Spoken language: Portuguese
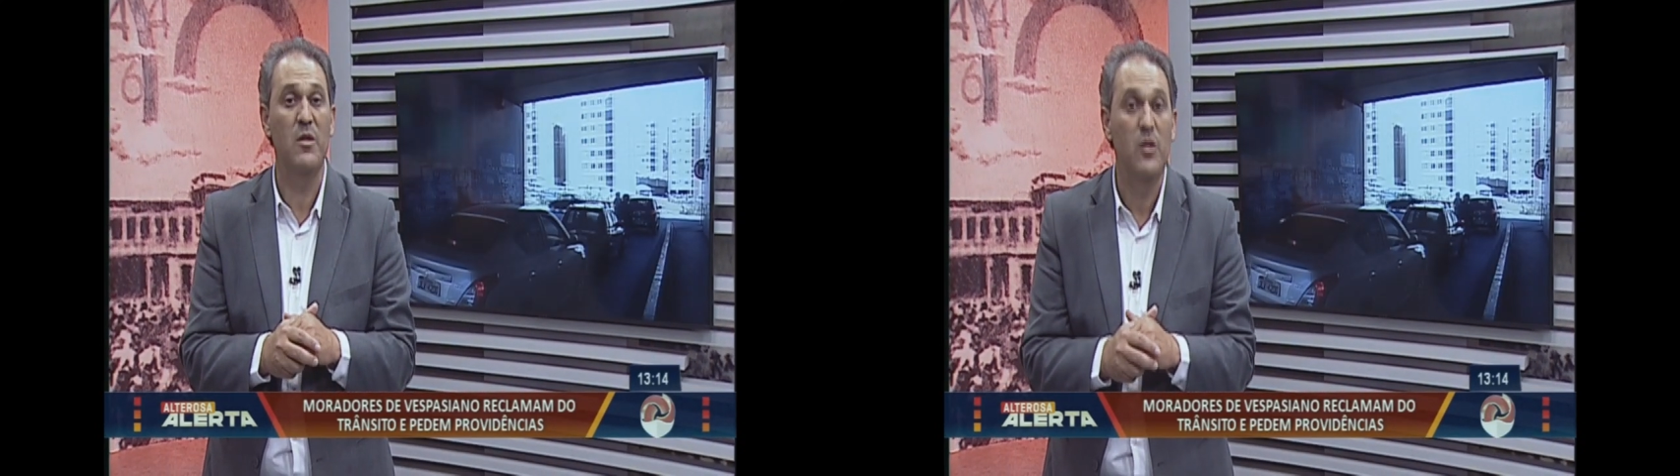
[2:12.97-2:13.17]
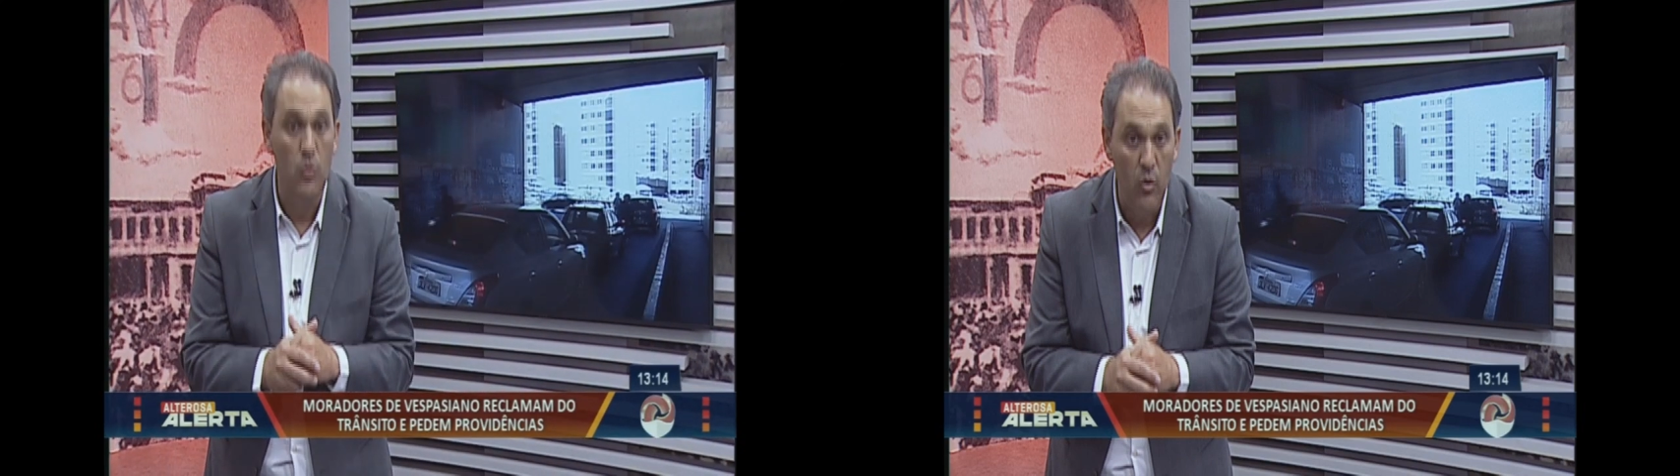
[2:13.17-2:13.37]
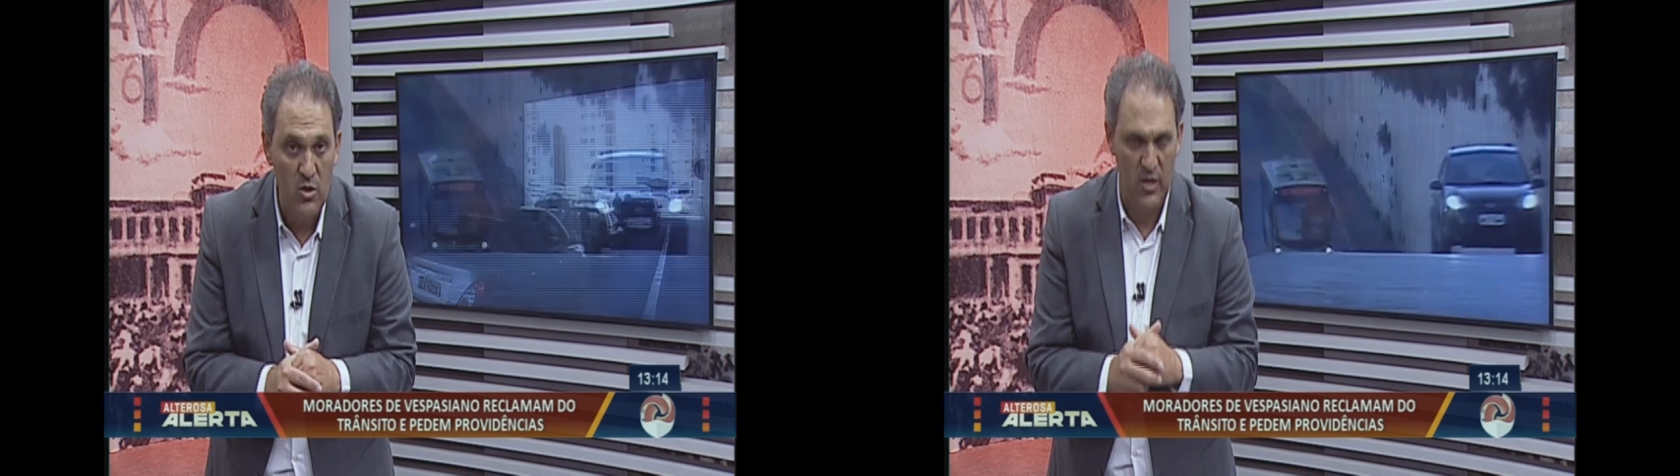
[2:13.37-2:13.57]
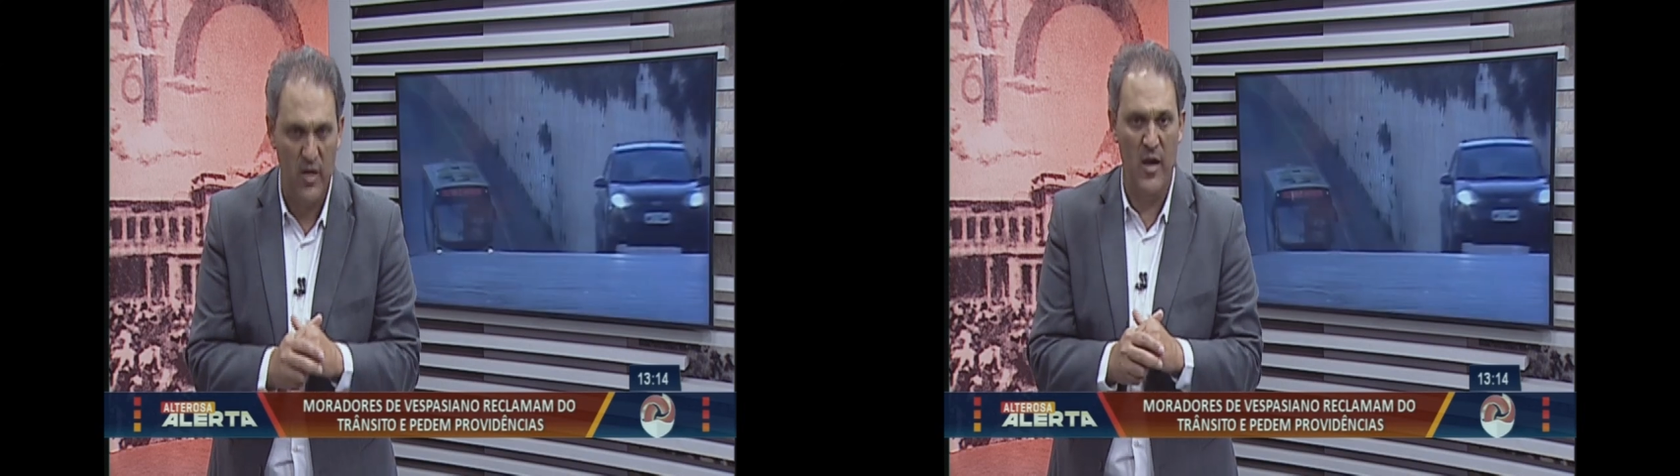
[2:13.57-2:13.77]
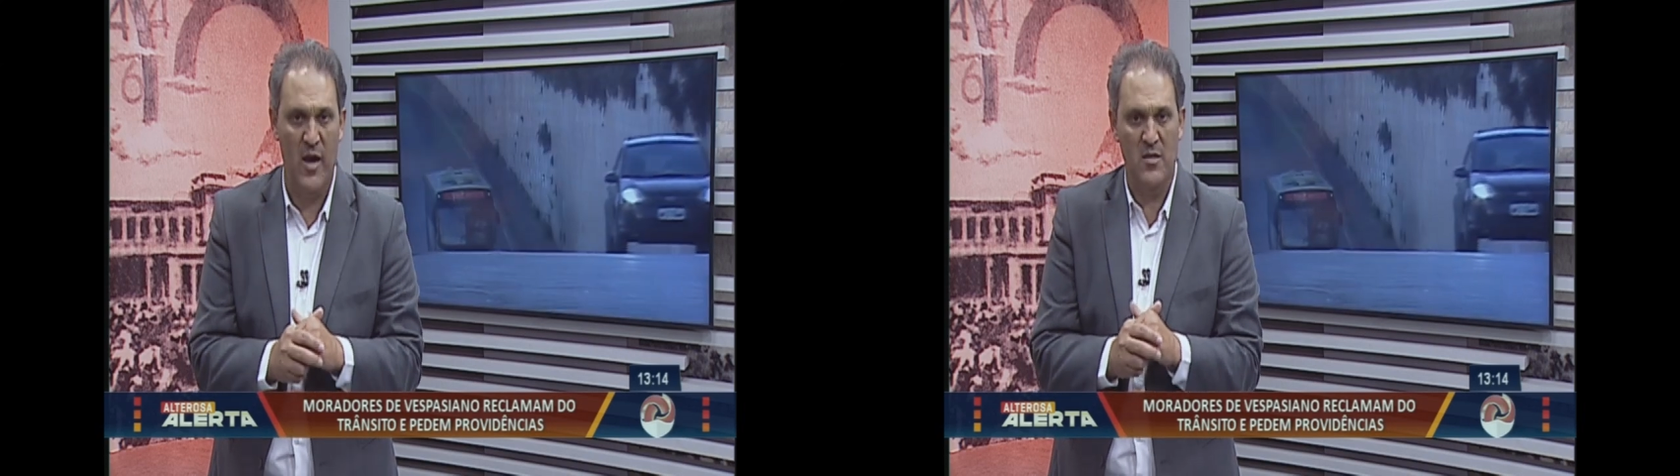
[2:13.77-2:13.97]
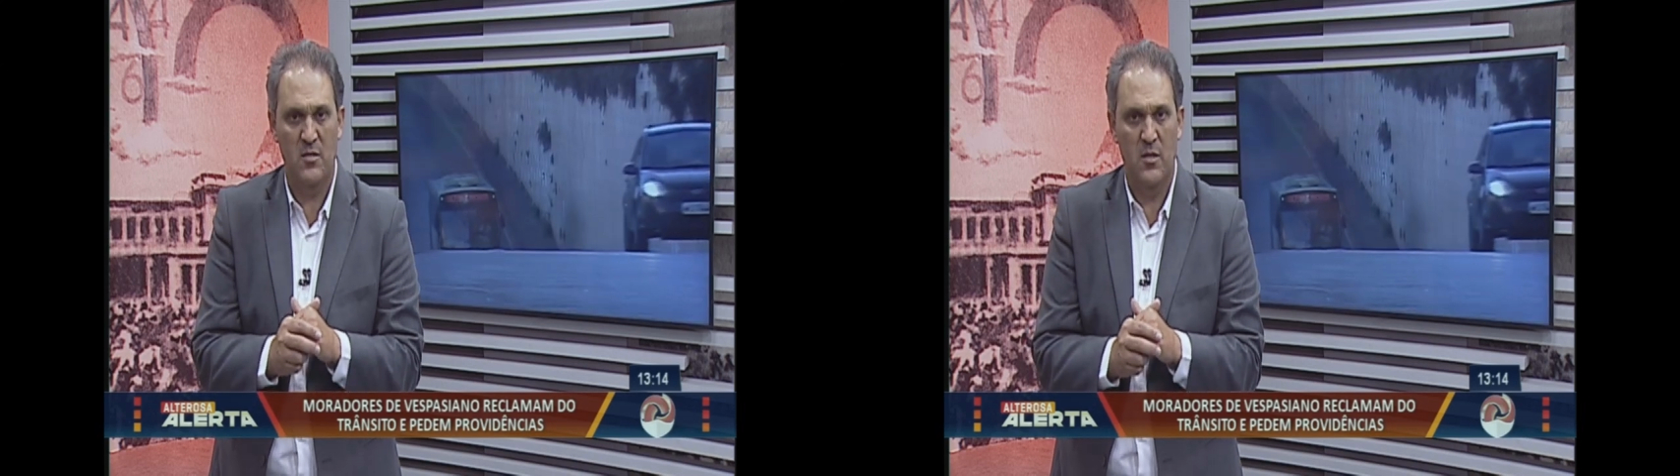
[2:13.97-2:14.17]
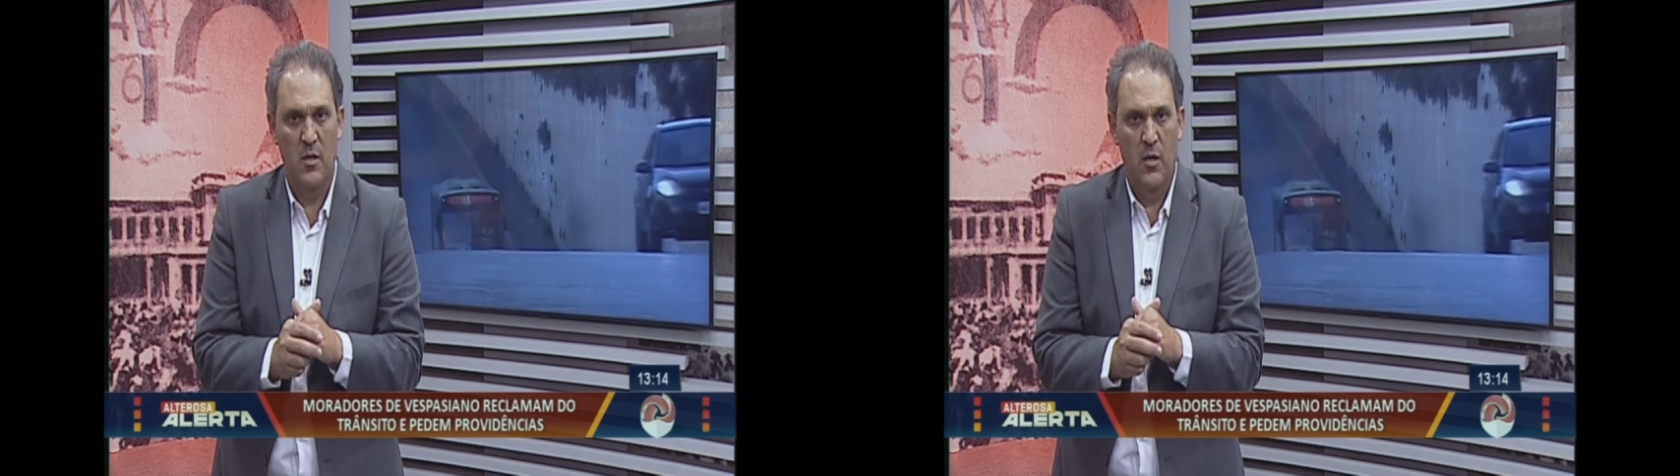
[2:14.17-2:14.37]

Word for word: milhões de reais.